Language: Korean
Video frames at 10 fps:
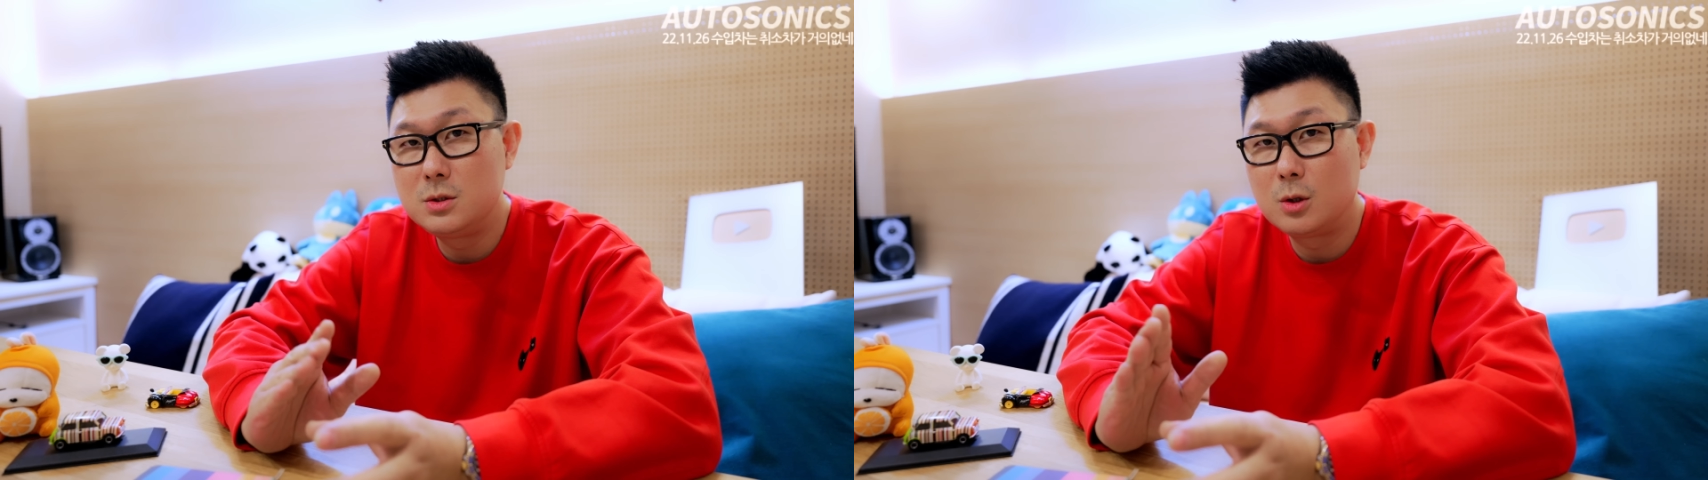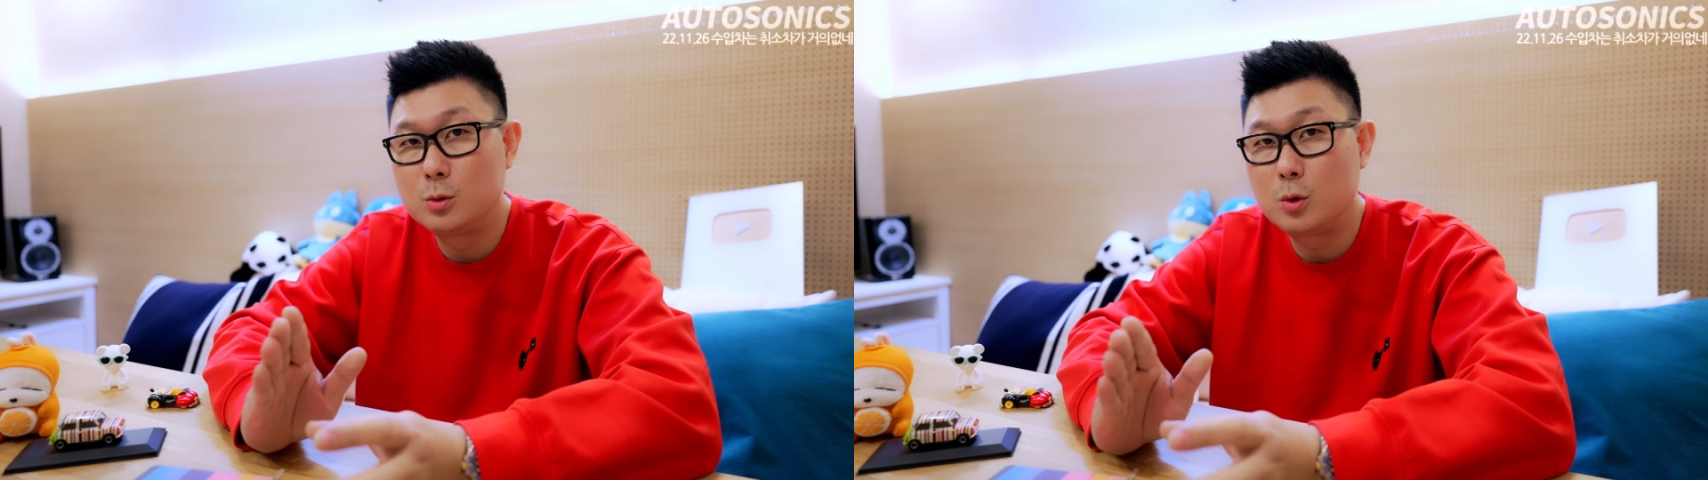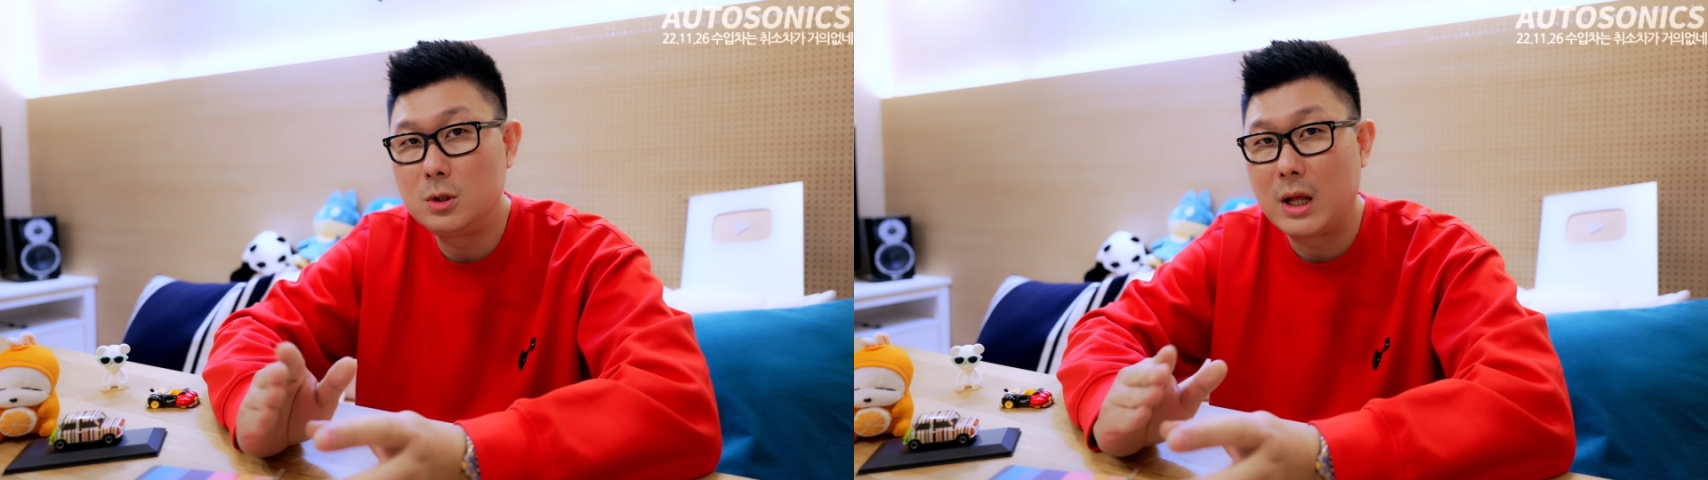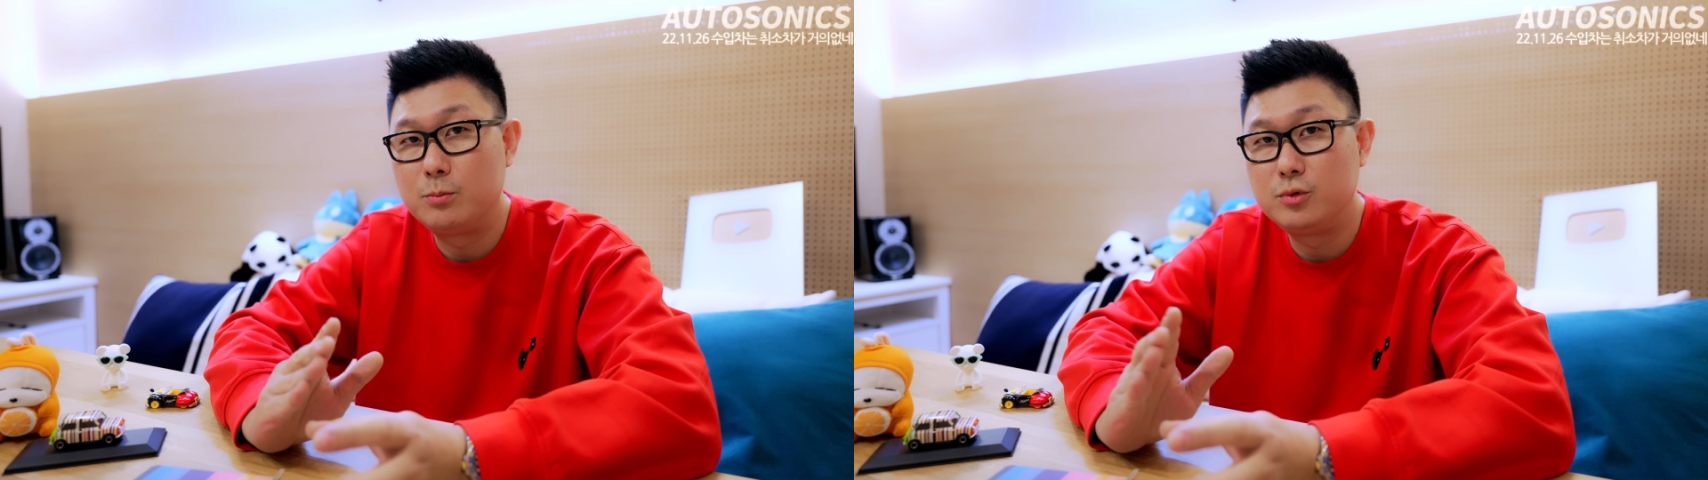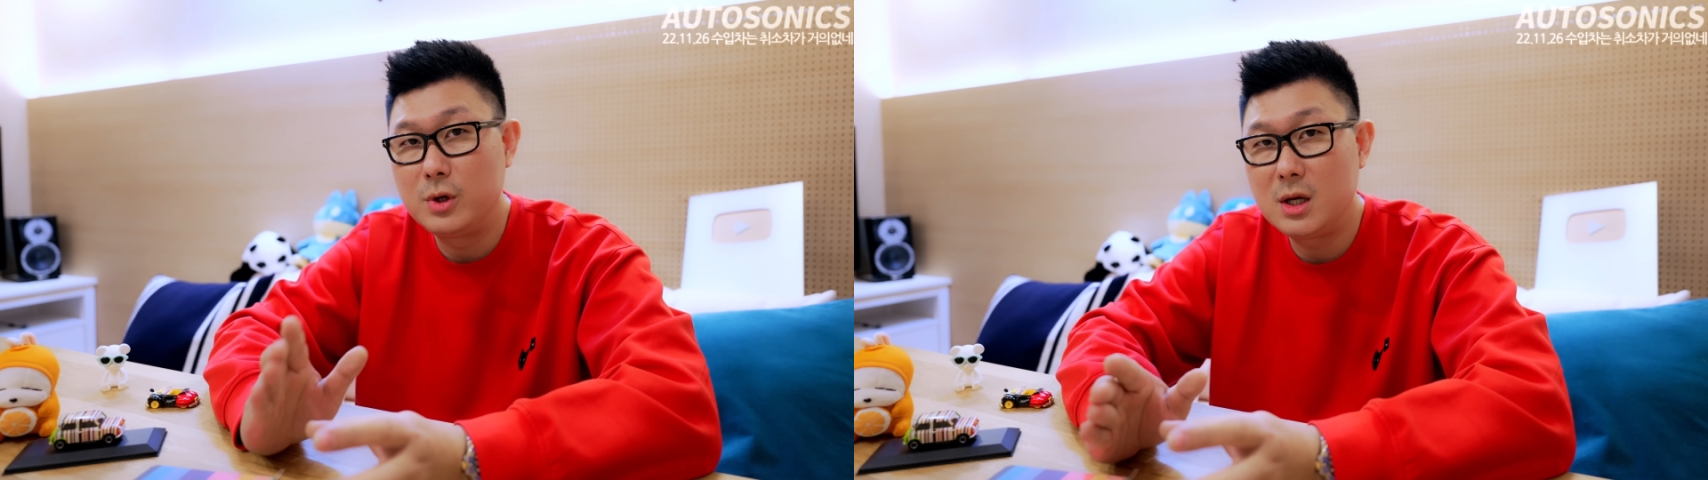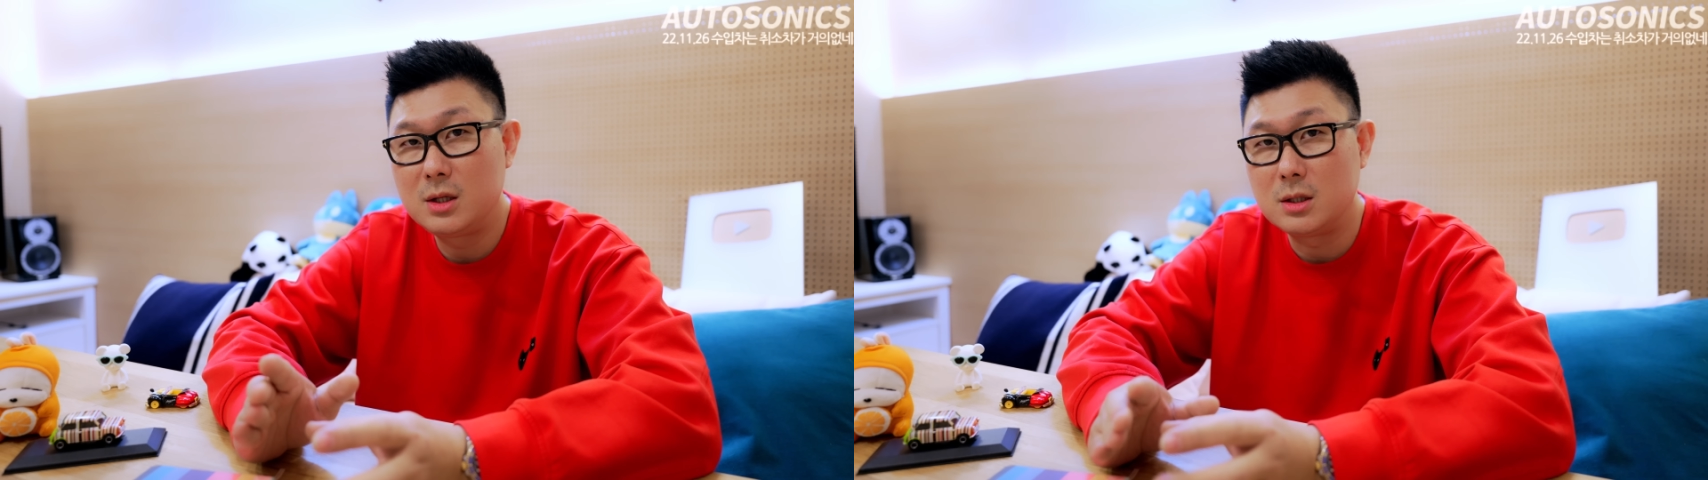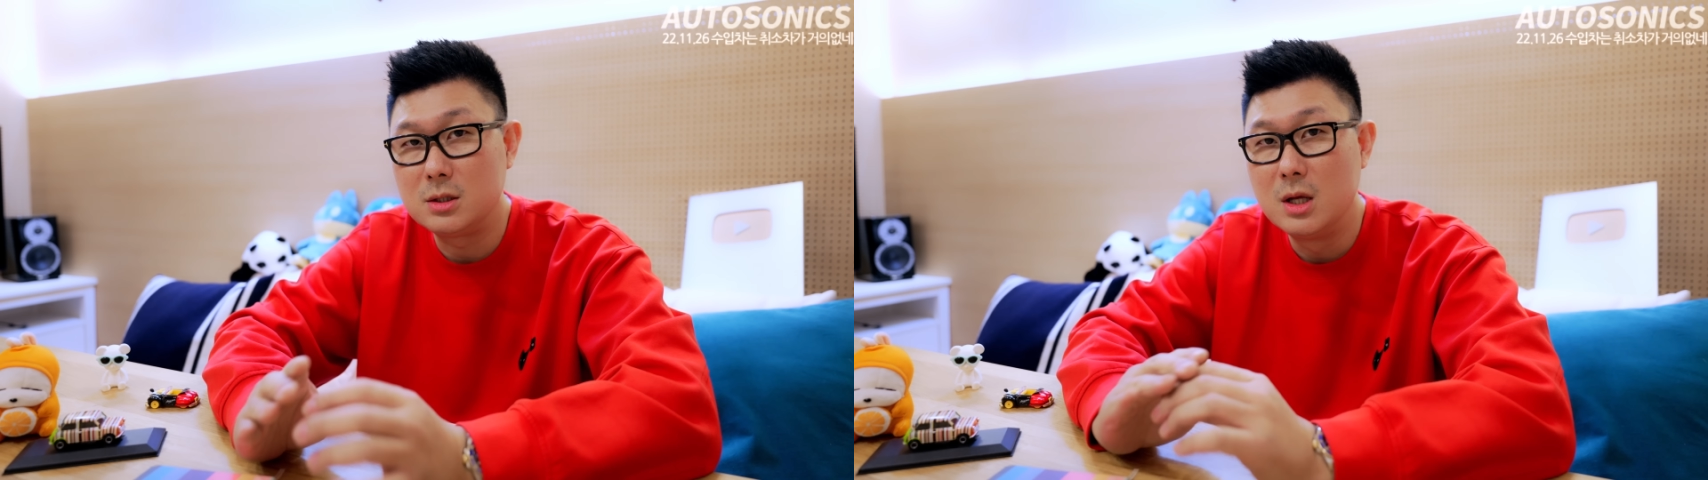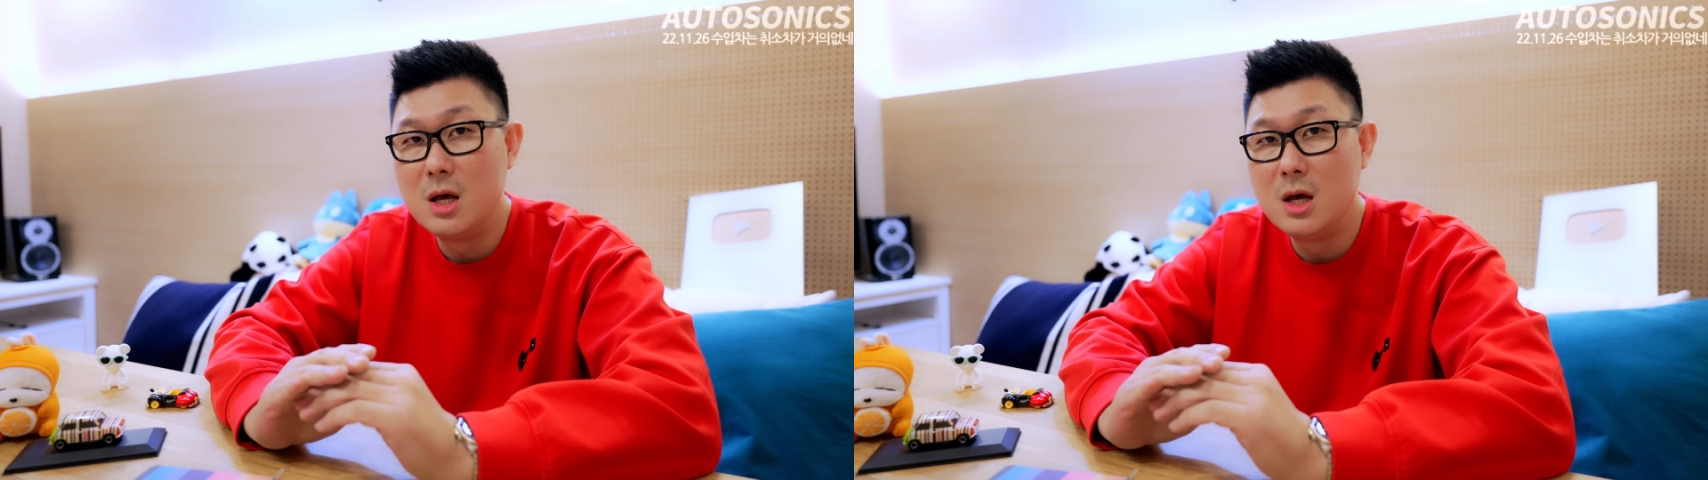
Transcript: 정도를 납부해야 되는